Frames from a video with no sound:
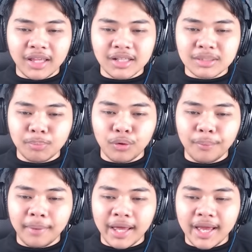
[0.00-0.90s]
10
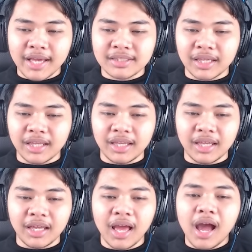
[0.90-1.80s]
blast
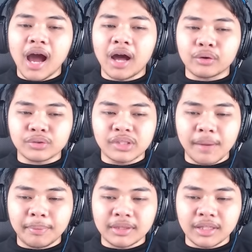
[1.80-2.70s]
ini harus
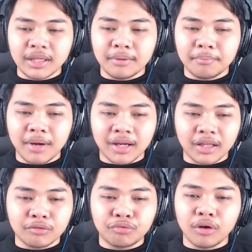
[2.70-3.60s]
dapetin
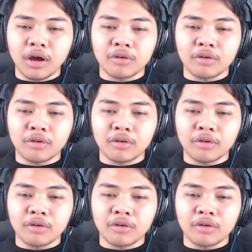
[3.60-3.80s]
bucket full of